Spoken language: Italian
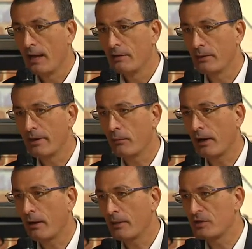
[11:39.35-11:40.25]
gli mettiamo
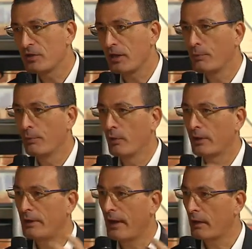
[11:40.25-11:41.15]
la capacità di
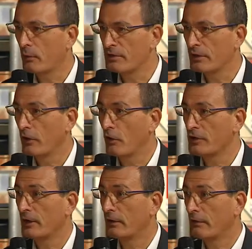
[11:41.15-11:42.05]
portare queste
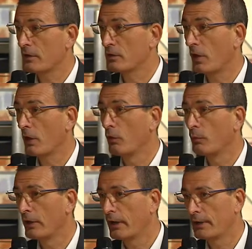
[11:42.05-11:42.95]
cose attraverso la
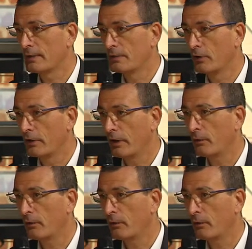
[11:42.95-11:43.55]
comunicazione,